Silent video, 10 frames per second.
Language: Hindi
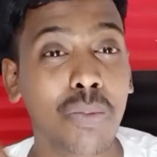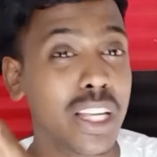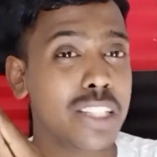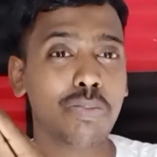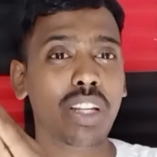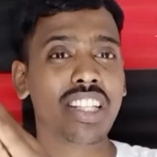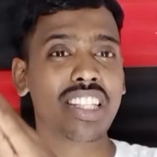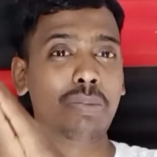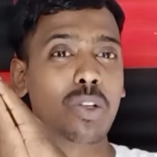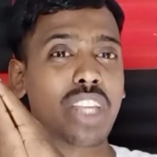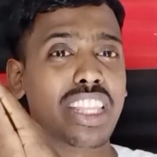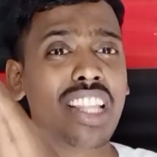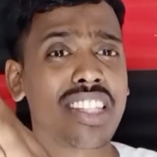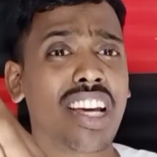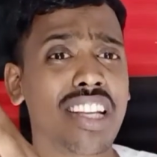प्लीज़ प्लीज़ आप लोग
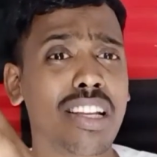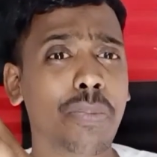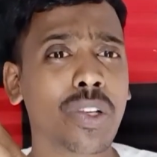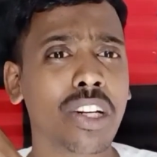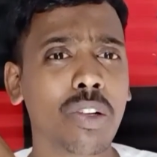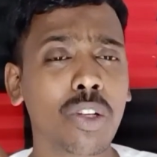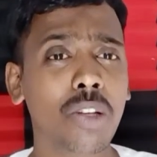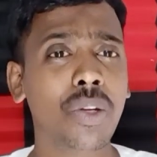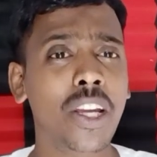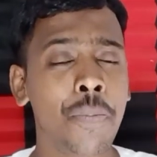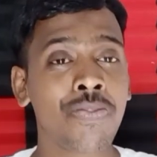इतना सारा सपोर्ट करो क्योंकि